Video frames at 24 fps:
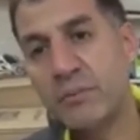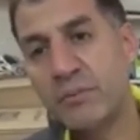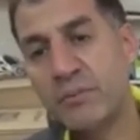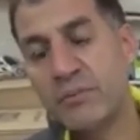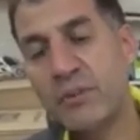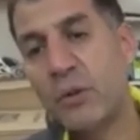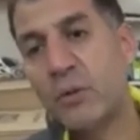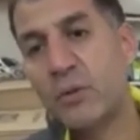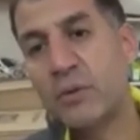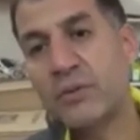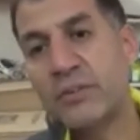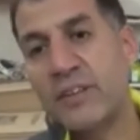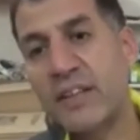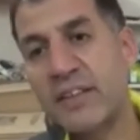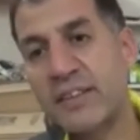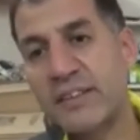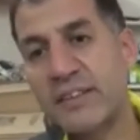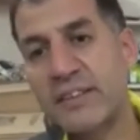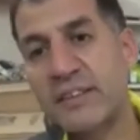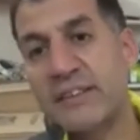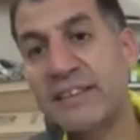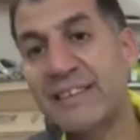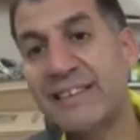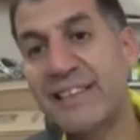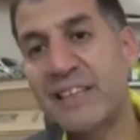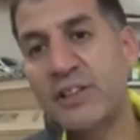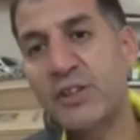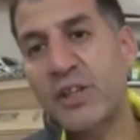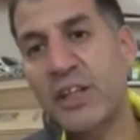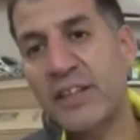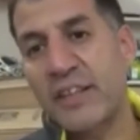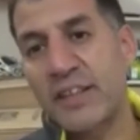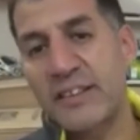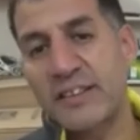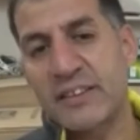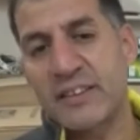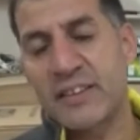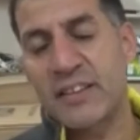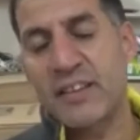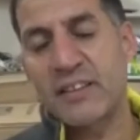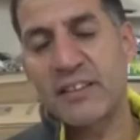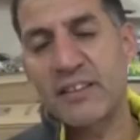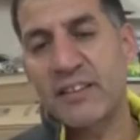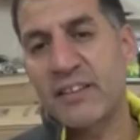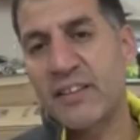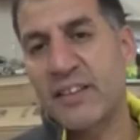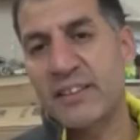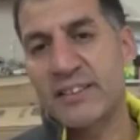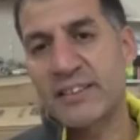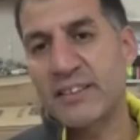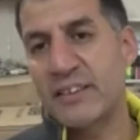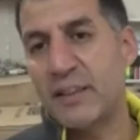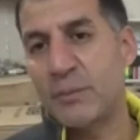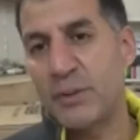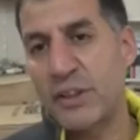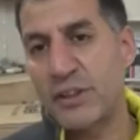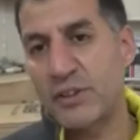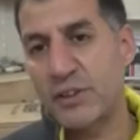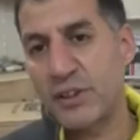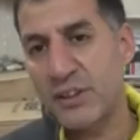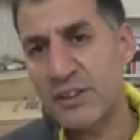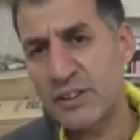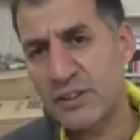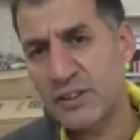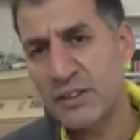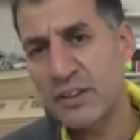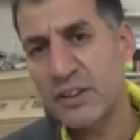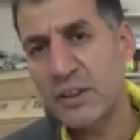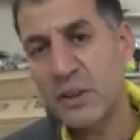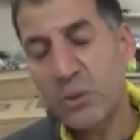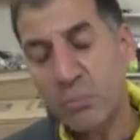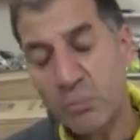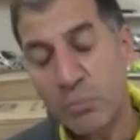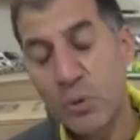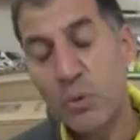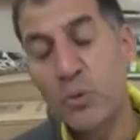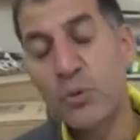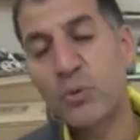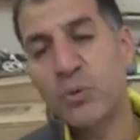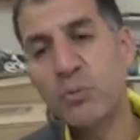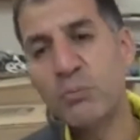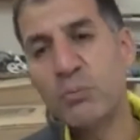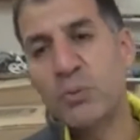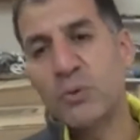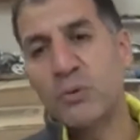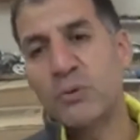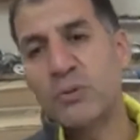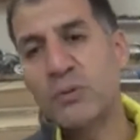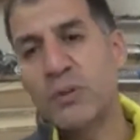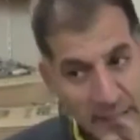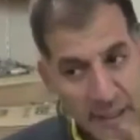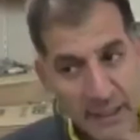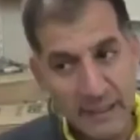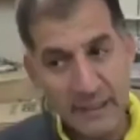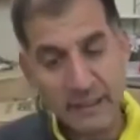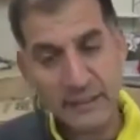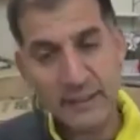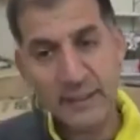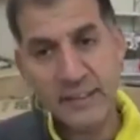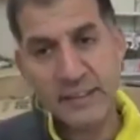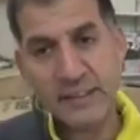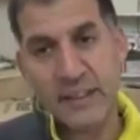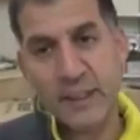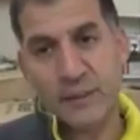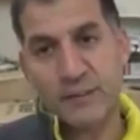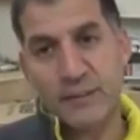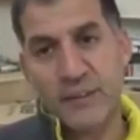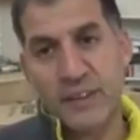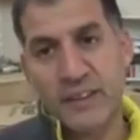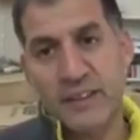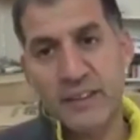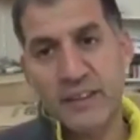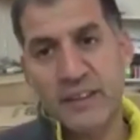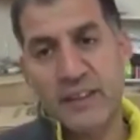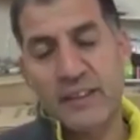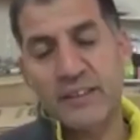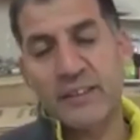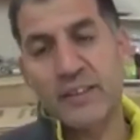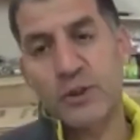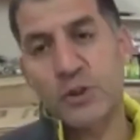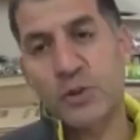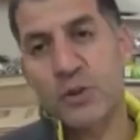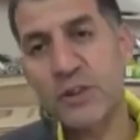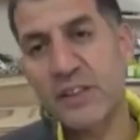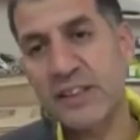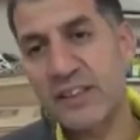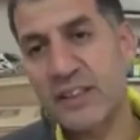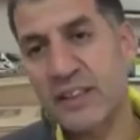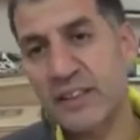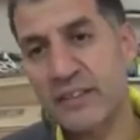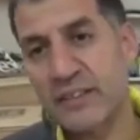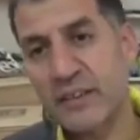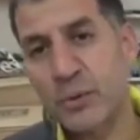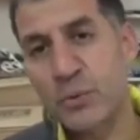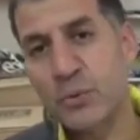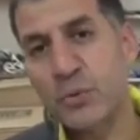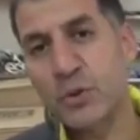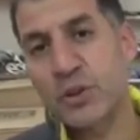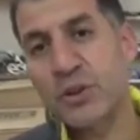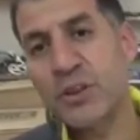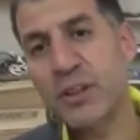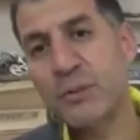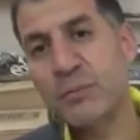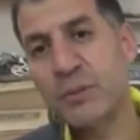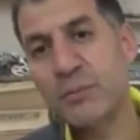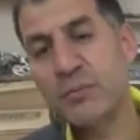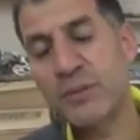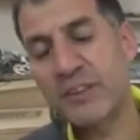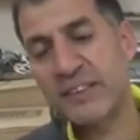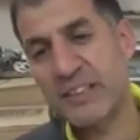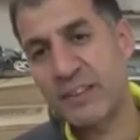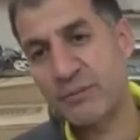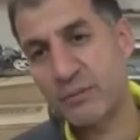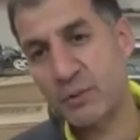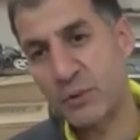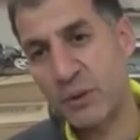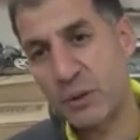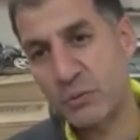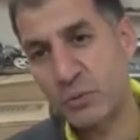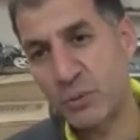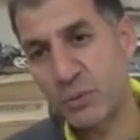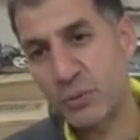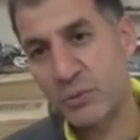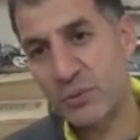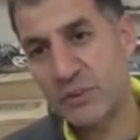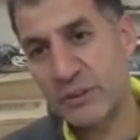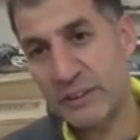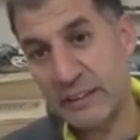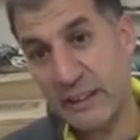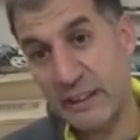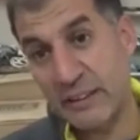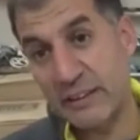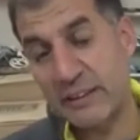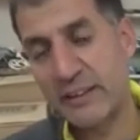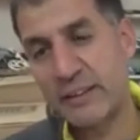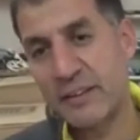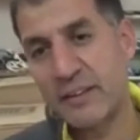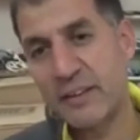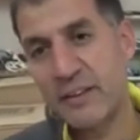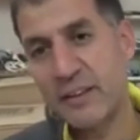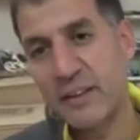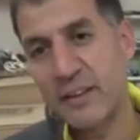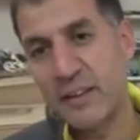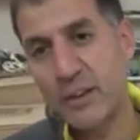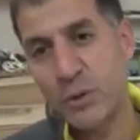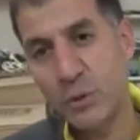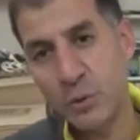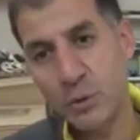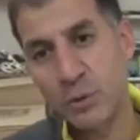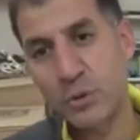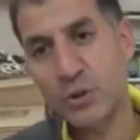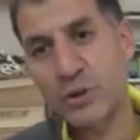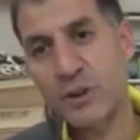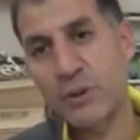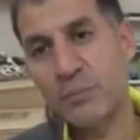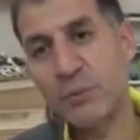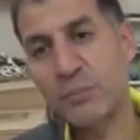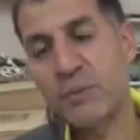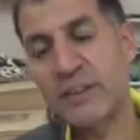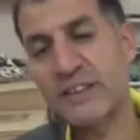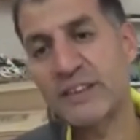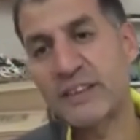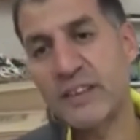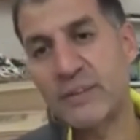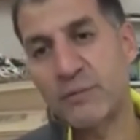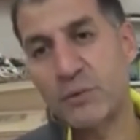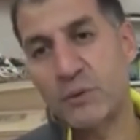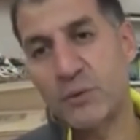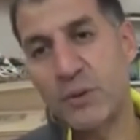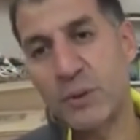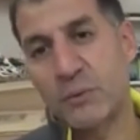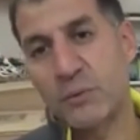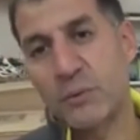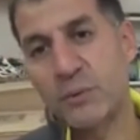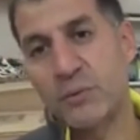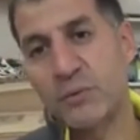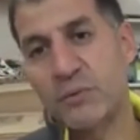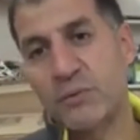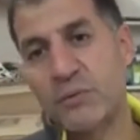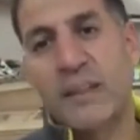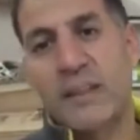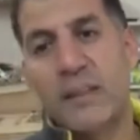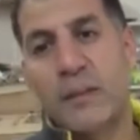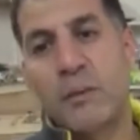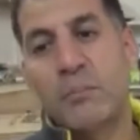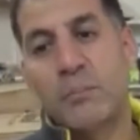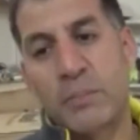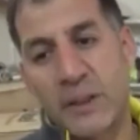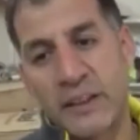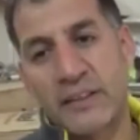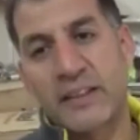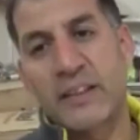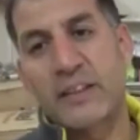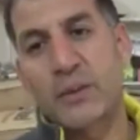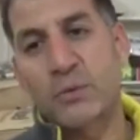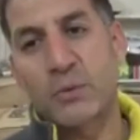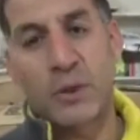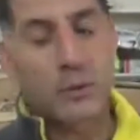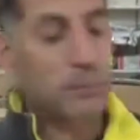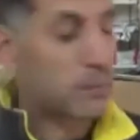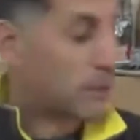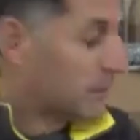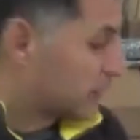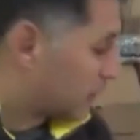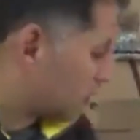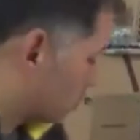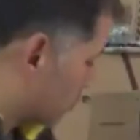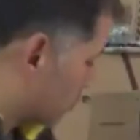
tavuk tarzı yiyeceklerinizi rahatlıkla hazırlayabileceğiniz bir ürün bu. Elektrik sarfiyatı yaklaşık saate 3 lira bir masrafı var bunun saatlik. 3 lira bir masrafı var bunun. Patent var. Patent